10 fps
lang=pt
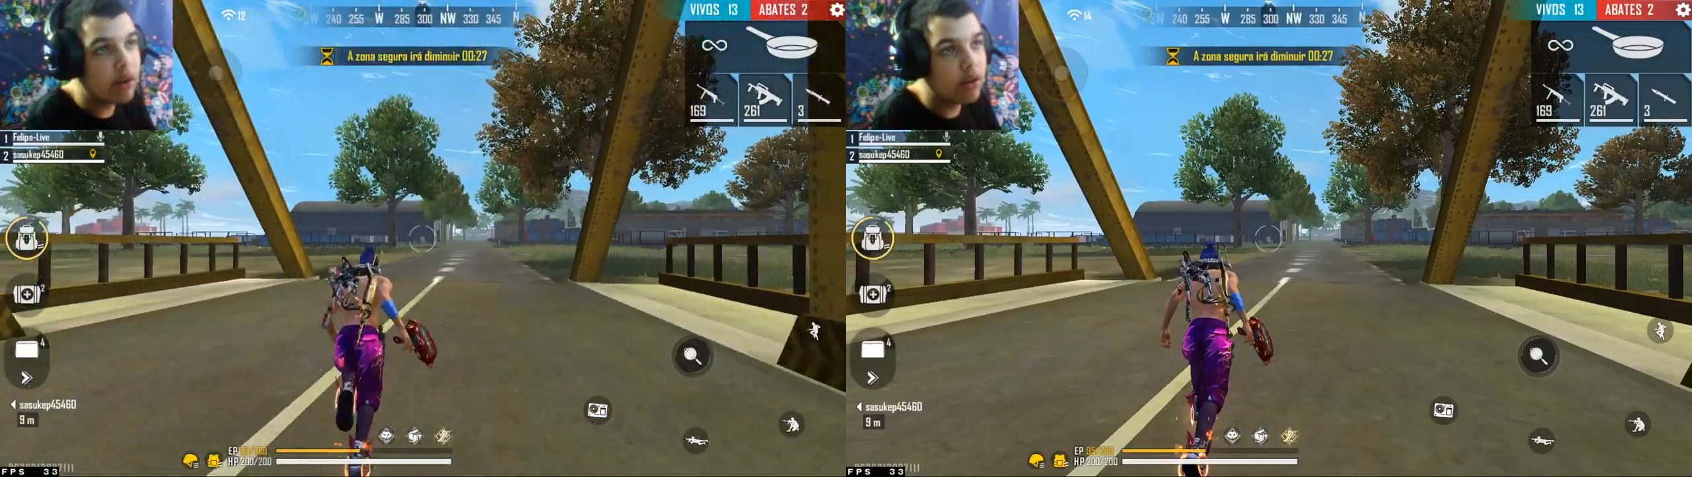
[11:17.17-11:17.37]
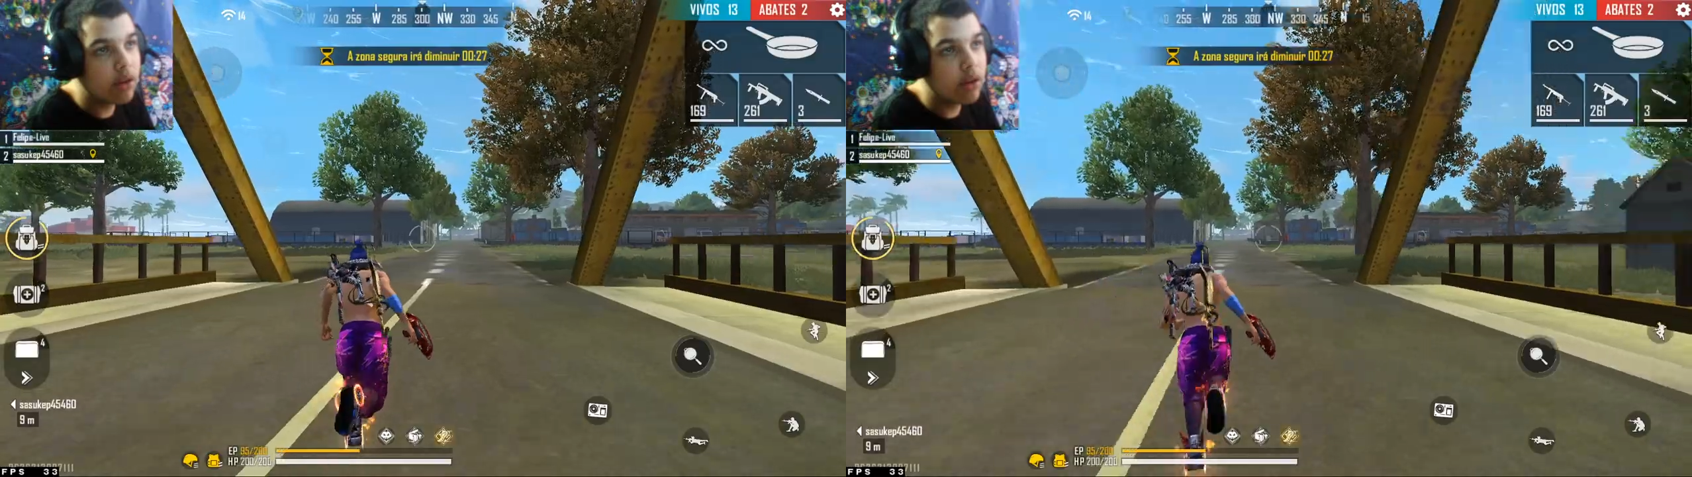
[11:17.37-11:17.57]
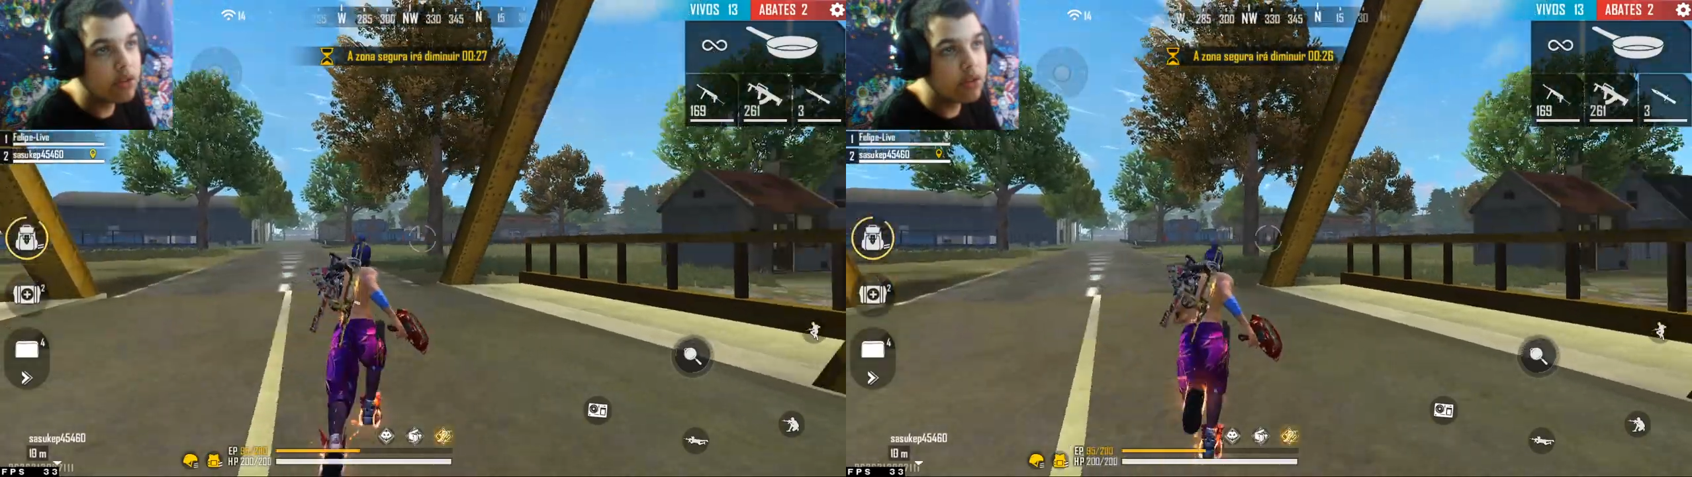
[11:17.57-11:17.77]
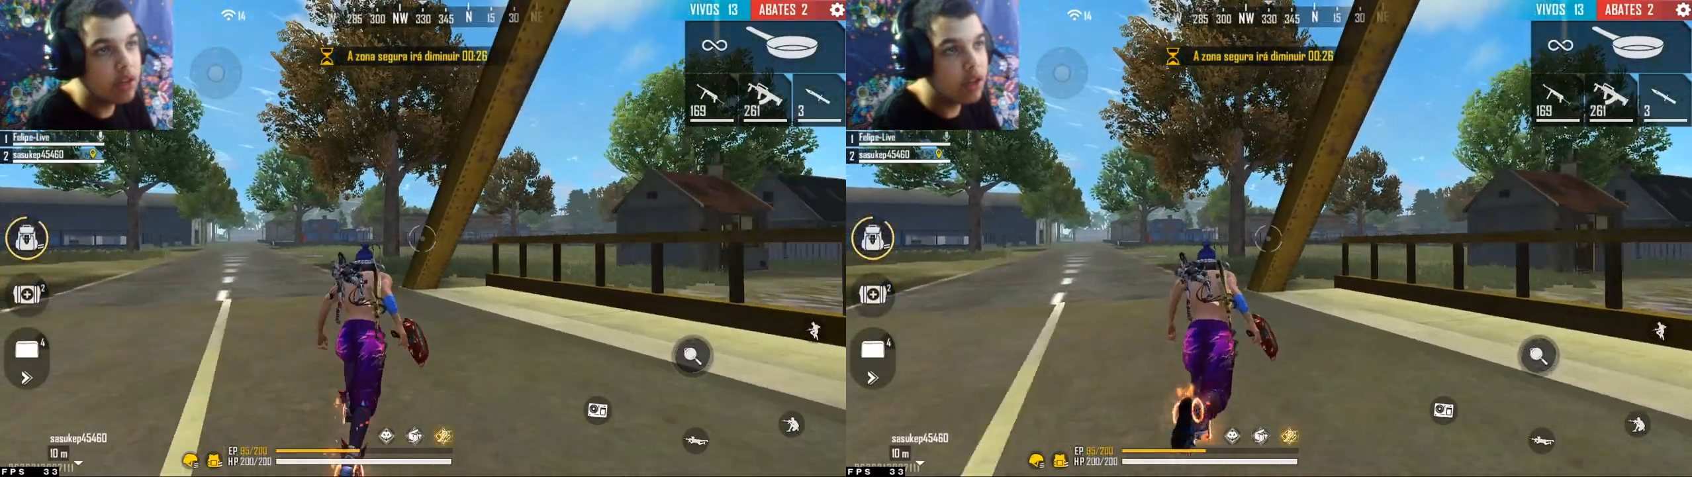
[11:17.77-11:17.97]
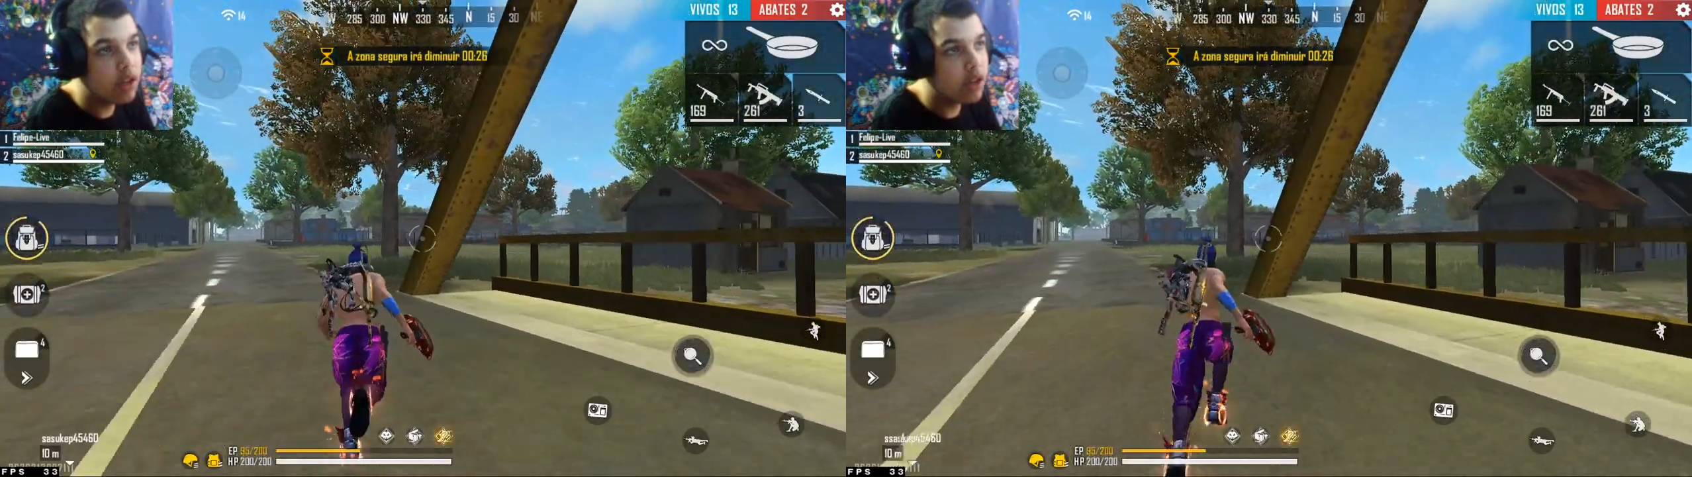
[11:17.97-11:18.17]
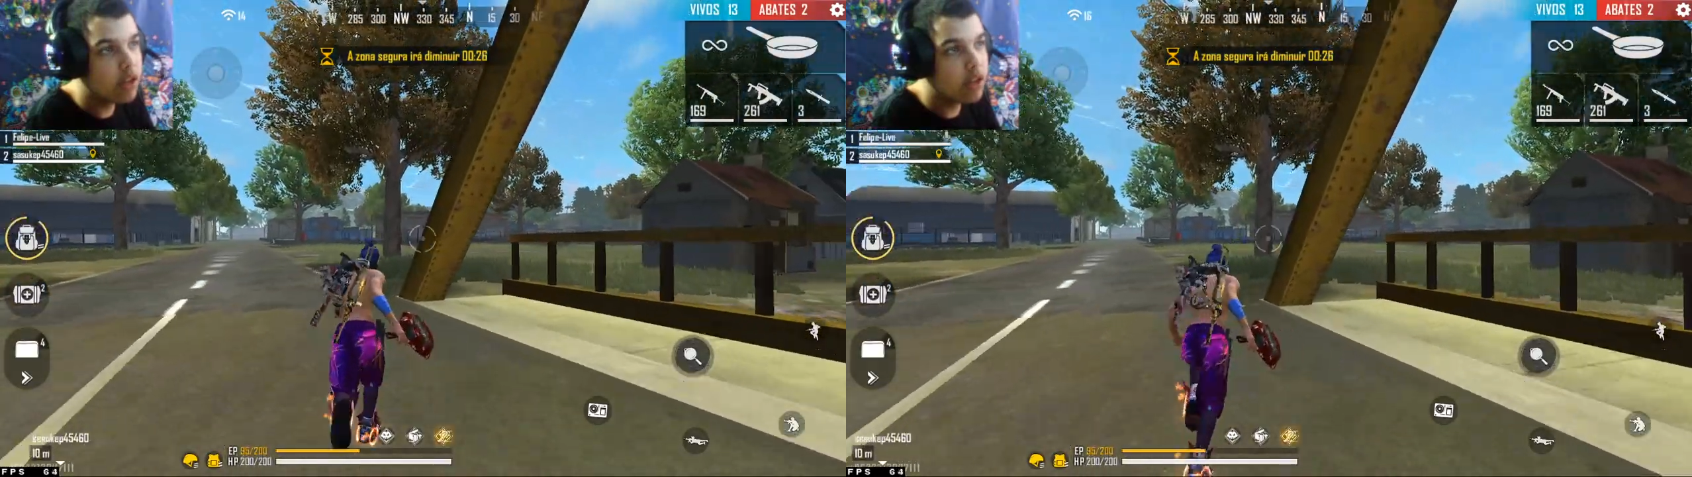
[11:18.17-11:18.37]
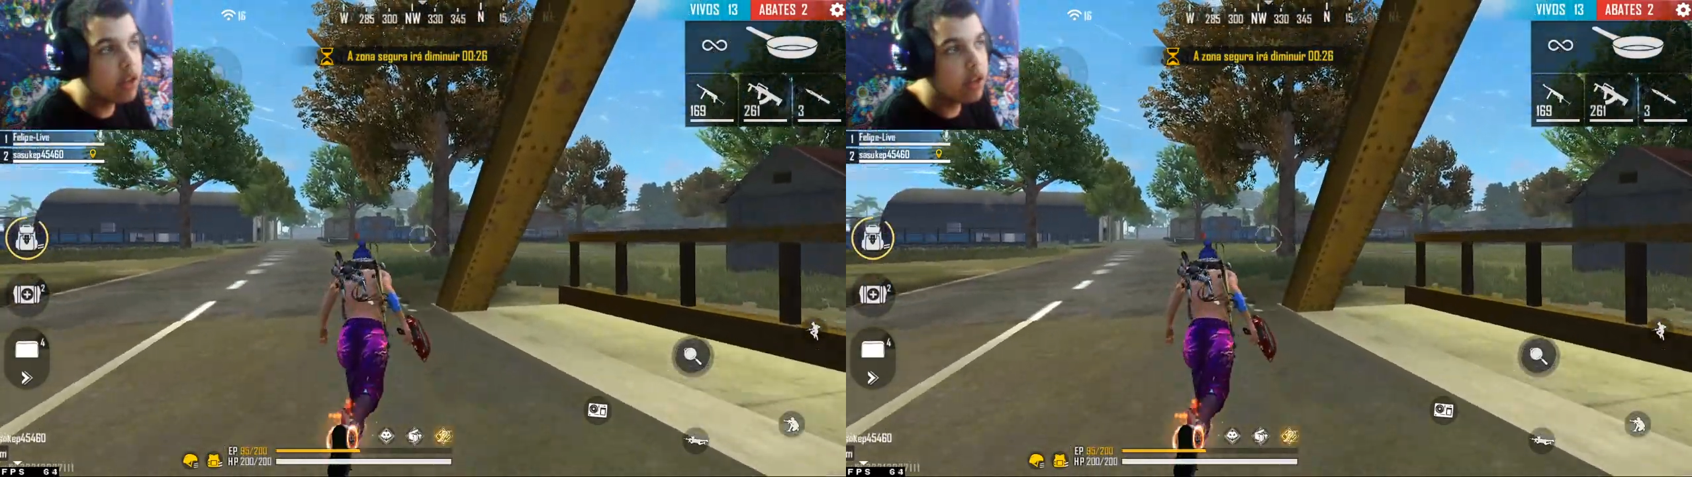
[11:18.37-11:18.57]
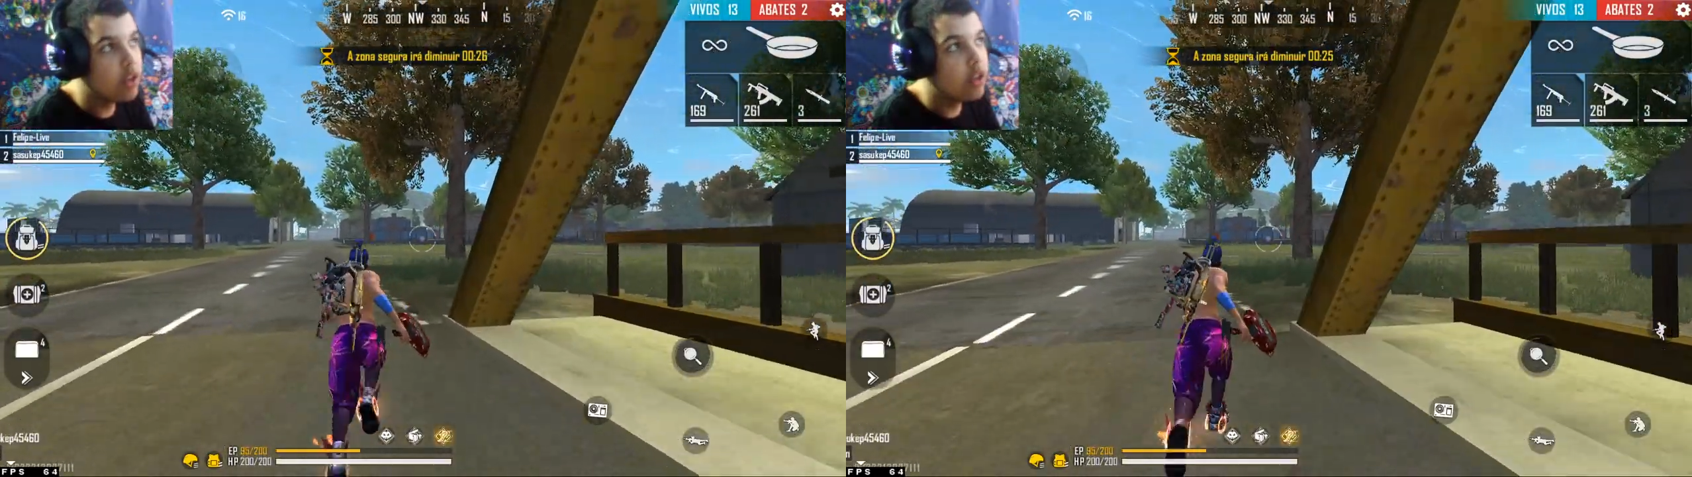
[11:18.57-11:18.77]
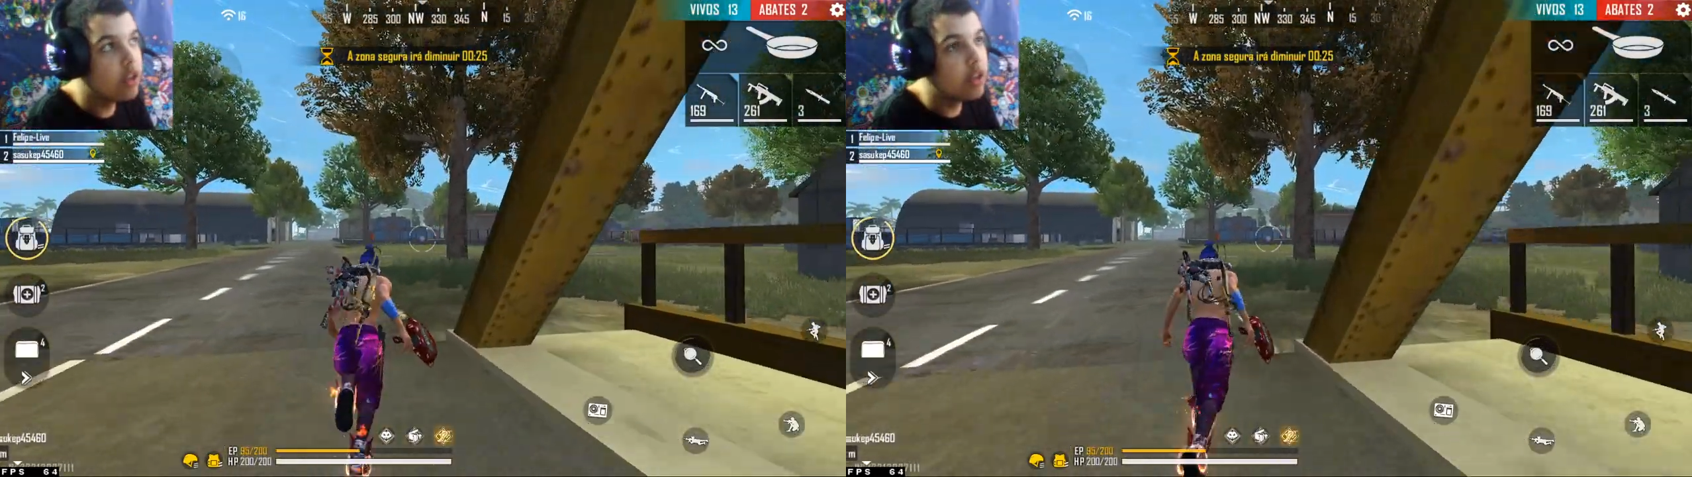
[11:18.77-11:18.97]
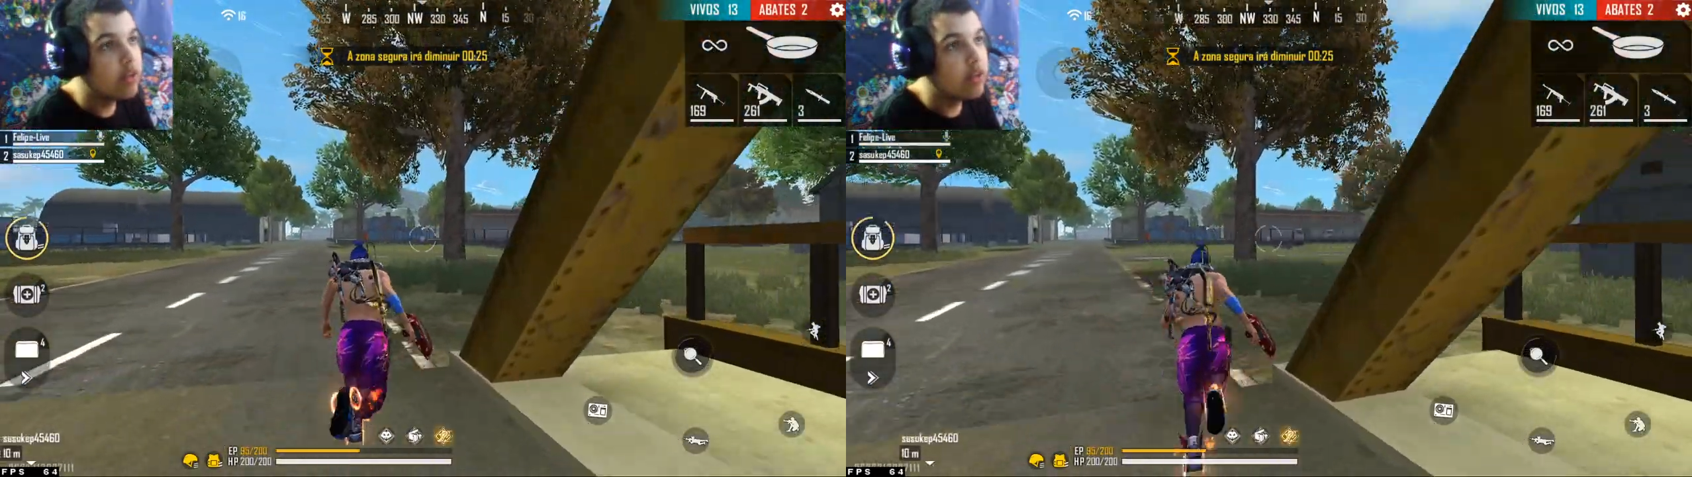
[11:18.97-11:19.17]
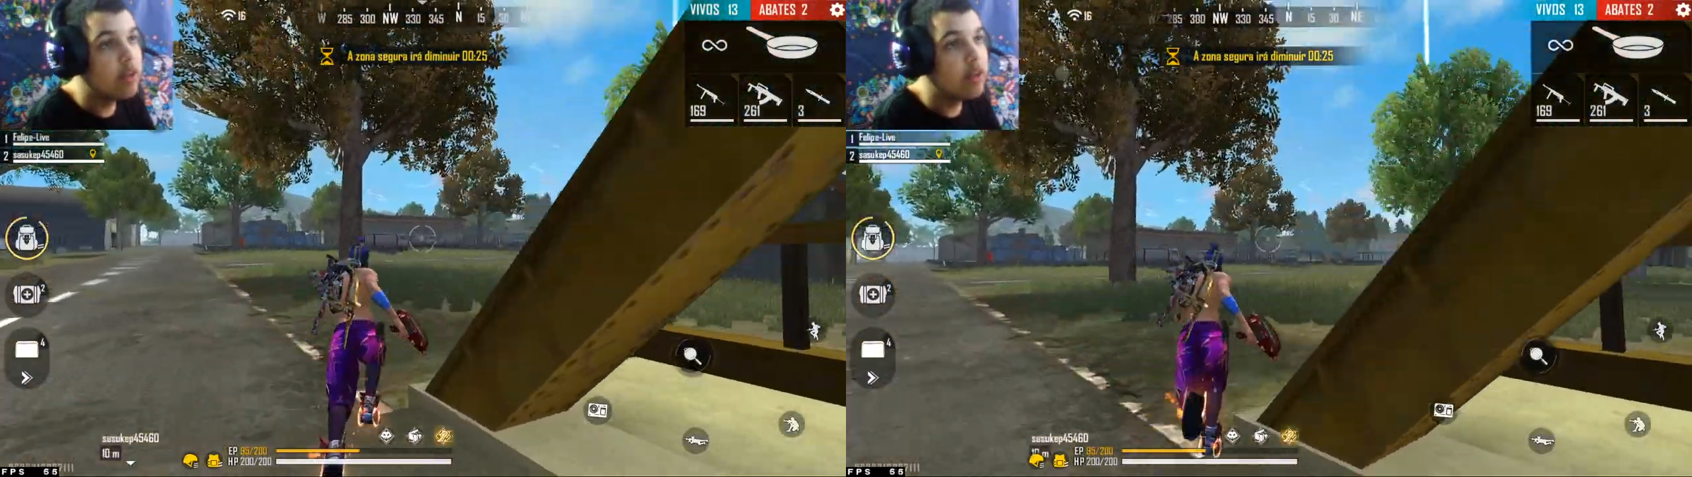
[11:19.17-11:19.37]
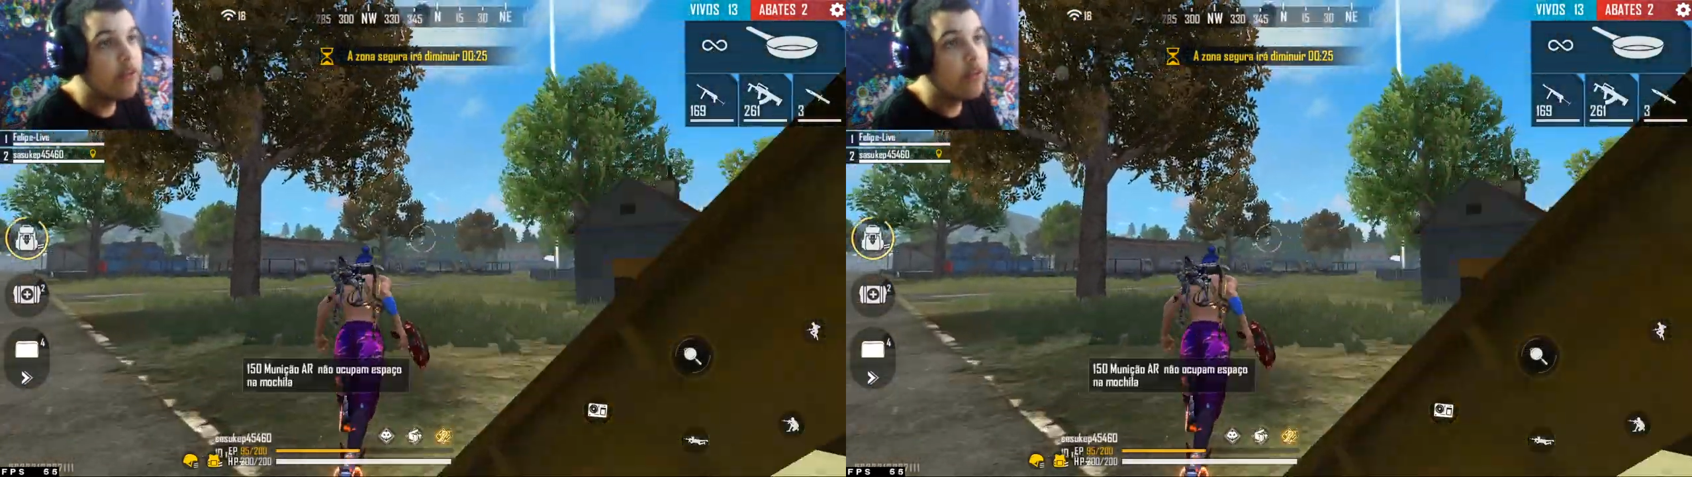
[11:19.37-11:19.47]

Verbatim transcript: negócio ali, ó. Quando ele fica